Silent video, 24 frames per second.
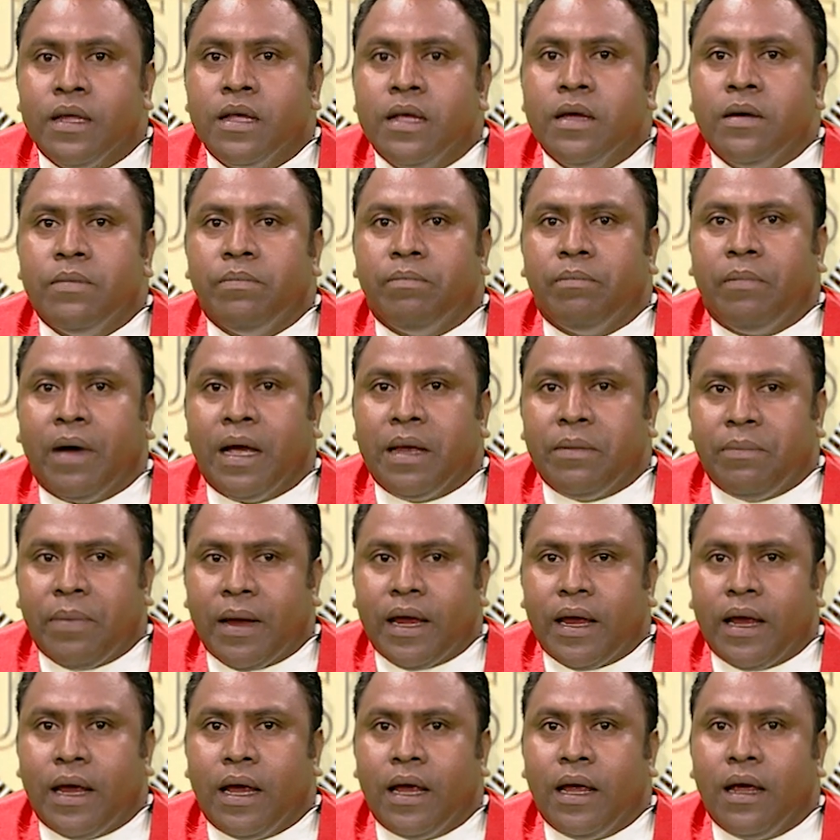Mai
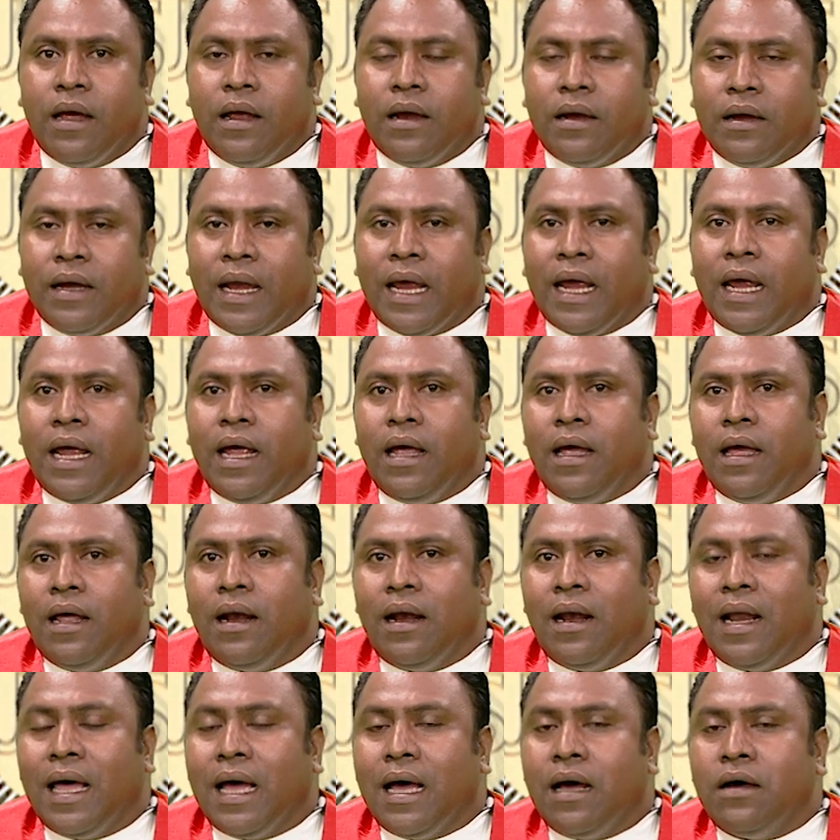be ne
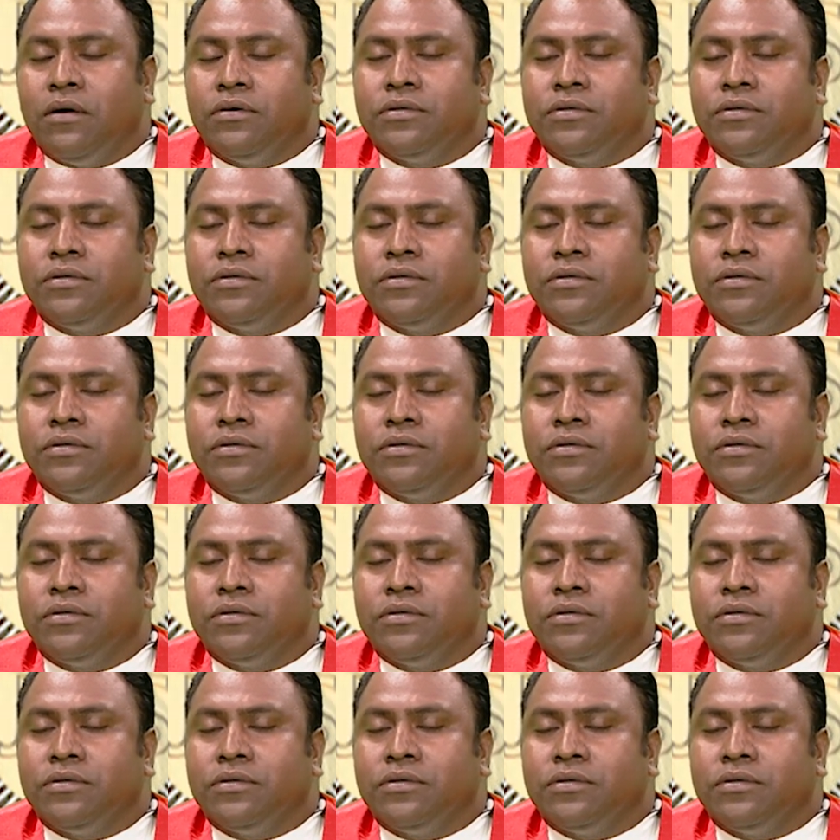laos